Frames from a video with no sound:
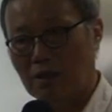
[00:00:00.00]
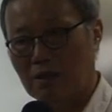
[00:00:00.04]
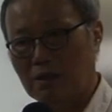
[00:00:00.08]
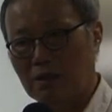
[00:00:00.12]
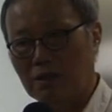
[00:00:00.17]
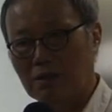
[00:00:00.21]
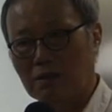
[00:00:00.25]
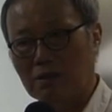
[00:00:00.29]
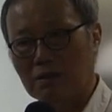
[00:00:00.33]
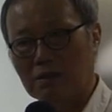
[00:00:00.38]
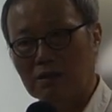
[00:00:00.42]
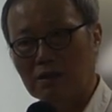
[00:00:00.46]

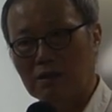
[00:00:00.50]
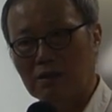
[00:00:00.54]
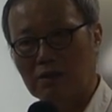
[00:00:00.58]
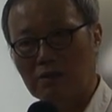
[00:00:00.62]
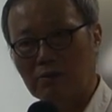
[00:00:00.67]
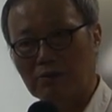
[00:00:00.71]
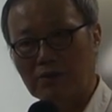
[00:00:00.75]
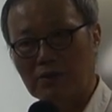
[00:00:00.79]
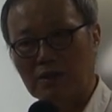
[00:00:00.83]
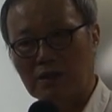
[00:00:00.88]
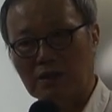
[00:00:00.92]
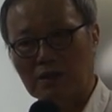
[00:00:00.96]
이런
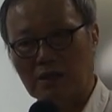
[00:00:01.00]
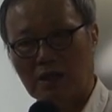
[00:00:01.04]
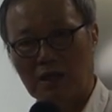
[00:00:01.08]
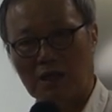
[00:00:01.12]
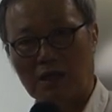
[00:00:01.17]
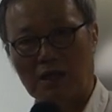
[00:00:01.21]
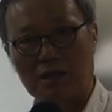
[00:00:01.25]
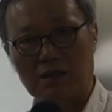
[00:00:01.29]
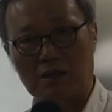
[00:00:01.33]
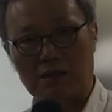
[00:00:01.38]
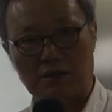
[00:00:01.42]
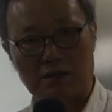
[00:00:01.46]
기업들이
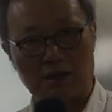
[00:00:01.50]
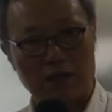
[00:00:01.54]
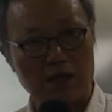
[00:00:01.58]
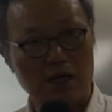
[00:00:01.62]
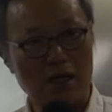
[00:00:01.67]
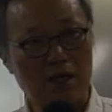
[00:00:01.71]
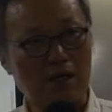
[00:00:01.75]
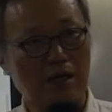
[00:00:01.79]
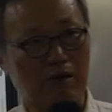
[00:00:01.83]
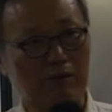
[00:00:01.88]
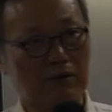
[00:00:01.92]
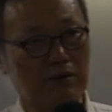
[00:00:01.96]
다
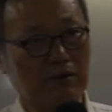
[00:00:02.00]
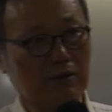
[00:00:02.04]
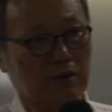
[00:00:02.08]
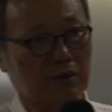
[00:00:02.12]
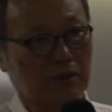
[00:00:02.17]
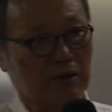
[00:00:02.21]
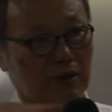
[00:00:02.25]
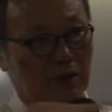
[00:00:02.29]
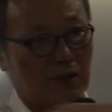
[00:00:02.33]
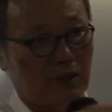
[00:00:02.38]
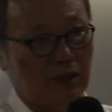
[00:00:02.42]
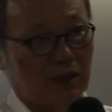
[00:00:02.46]
장악하고 있는
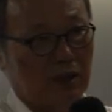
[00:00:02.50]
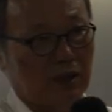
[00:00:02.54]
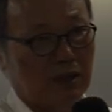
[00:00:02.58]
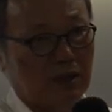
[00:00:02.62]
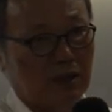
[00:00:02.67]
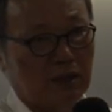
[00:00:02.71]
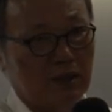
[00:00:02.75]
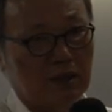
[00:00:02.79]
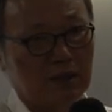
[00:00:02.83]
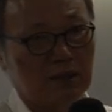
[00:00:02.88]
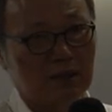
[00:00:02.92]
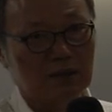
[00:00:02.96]
거예요.
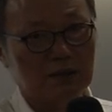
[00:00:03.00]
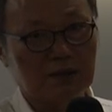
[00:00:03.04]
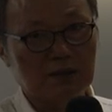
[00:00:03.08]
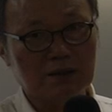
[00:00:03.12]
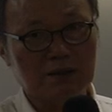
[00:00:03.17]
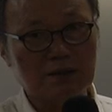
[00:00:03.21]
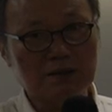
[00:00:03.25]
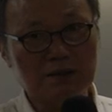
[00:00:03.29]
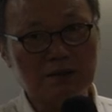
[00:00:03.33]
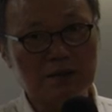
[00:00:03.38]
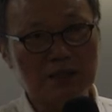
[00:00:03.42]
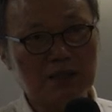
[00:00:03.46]

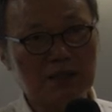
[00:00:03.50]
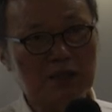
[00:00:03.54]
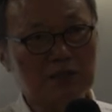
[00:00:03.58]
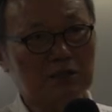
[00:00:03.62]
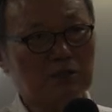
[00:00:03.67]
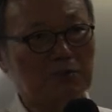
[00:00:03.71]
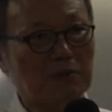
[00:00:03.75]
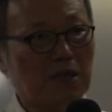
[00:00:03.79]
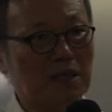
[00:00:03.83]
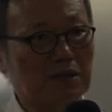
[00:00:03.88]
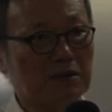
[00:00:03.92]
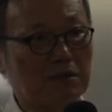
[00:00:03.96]
그들이 이제
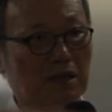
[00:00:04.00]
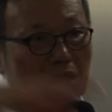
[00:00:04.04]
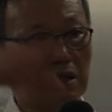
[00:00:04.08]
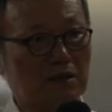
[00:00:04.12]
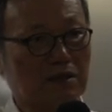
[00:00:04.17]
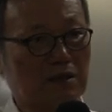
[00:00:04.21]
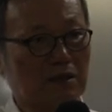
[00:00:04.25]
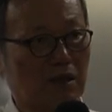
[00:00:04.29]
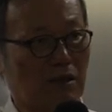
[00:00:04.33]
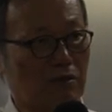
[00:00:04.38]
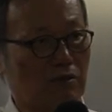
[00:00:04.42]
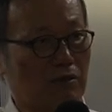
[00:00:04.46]

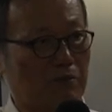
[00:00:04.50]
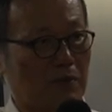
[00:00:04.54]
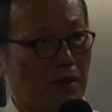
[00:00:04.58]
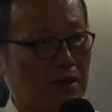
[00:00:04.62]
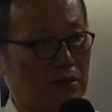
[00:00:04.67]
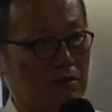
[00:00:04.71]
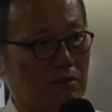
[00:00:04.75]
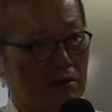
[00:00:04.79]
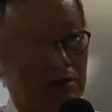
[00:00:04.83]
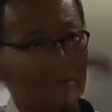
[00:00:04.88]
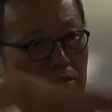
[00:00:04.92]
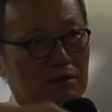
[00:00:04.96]
스페이스X 타고 막
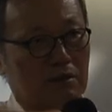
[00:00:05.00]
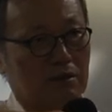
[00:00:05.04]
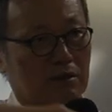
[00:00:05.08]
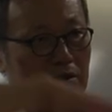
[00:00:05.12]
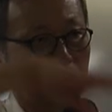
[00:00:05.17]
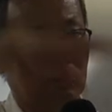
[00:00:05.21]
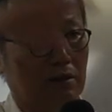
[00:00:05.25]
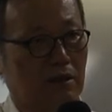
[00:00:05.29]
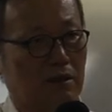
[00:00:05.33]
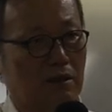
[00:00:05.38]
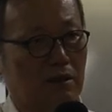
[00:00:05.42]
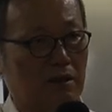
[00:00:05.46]

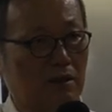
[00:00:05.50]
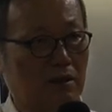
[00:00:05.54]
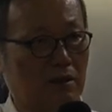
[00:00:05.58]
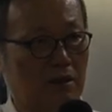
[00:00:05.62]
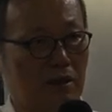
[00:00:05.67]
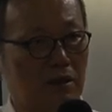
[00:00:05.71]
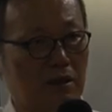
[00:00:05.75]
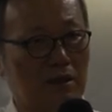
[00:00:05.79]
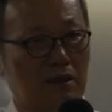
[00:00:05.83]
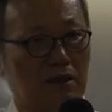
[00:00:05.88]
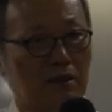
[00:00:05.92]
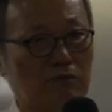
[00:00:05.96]

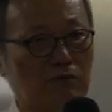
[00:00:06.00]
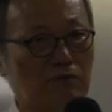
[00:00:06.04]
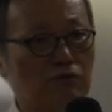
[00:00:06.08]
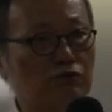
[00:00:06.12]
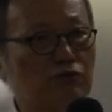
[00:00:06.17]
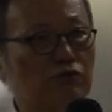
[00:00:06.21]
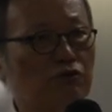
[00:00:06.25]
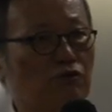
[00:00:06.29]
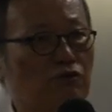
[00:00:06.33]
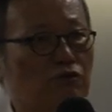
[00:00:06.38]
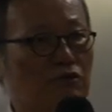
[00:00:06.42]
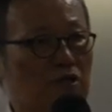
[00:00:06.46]

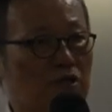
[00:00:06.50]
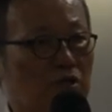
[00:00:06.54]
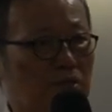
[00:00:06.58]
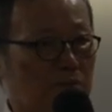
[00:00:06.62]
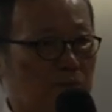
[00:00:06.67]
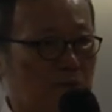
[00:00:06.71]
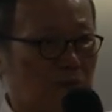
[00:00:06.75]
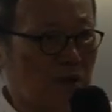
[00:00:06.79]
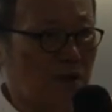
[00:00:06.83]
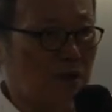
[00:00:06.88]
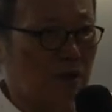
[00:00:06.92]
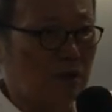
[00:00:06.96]
우주를
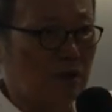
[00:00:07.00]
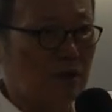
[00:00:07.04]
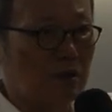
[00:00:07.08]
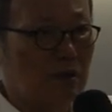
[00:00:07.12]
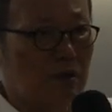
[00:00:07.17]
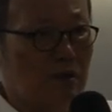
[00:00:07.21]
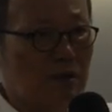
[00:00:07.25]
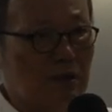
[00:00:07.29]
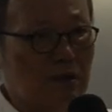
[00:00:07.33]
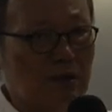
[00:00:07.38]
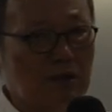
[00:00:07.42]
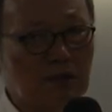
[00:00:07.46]
지금
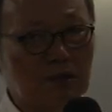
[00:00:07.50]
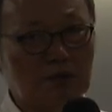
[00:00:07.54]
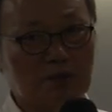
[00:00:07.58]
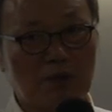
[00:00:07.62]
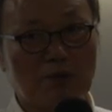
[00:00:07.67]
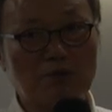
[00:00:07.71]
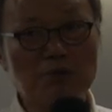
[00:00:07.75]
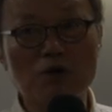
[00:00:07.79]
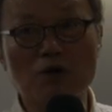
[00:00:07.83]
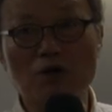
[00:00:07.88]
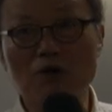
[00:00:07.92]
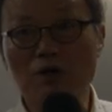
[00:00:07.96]
이제
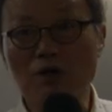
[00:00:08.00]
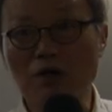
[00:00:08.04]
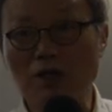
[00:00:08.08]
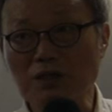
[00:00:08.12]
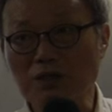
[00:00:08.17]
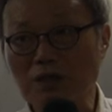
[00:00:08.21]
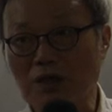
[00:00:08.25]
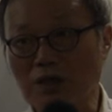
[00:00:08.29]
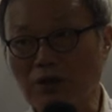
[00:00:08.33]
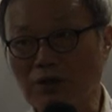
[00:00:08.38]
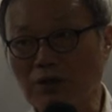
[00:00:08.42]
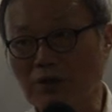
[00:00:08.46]
점령하러
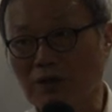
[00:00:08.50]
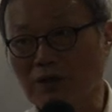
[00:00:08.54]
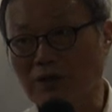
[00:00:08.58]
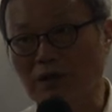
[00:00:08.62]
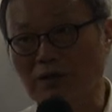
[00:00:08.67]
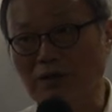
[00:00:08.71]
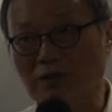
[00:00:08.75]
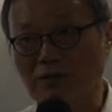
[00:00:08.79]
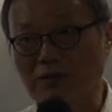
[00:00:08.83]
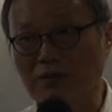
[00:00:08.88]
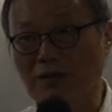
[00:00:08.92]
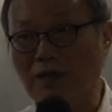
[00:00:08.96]
하잖아요.
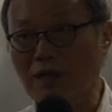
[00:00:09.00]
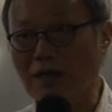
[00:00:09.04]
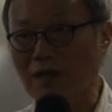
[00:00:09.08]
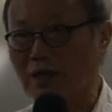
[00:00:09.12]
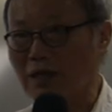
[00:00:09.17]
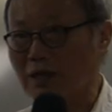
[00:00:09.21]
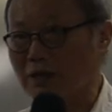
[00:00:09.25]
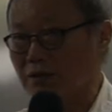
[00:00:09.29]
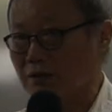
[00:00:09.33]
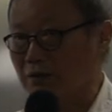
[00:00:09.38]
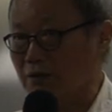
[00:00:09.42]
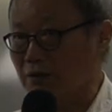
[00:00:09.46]

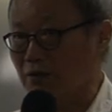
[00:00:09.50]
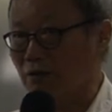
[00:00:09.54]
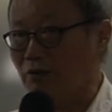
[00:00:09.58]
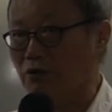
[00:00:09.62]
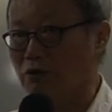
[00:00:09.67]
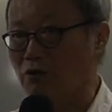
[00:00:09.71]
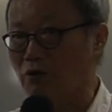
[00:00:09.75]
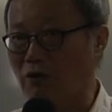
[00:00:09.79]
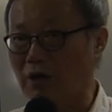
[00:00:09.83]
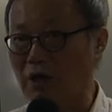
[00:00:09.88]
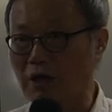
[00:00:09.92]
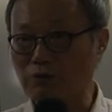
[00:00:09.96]
인터스텔라 같은
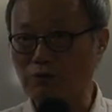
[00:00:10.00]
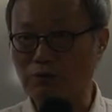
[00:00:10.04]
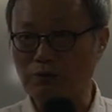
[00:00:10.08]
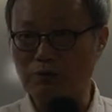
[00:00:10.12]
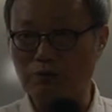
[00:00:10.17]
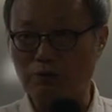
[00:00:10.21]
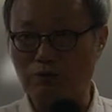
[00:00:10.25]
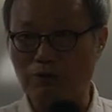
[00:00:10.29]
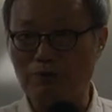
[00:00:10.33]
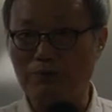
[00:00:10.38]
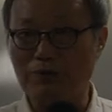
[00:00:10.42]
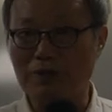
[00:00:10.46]
영화도
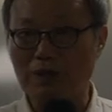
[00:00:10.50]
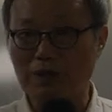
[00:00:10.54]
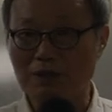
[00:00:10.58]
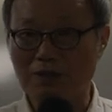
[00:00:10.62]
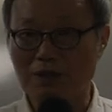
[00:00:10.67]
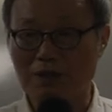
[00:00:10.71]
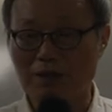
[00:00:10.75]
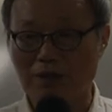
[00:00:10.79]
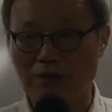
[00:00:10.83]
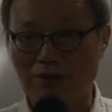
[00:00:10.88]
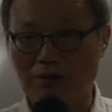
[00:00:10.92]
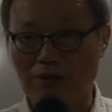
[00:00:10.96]

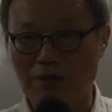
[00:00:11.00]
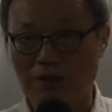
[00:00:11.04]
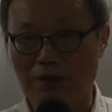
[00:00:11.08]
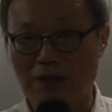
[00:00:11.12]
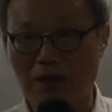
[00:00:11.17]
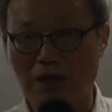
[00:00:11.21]
불편하잖아요.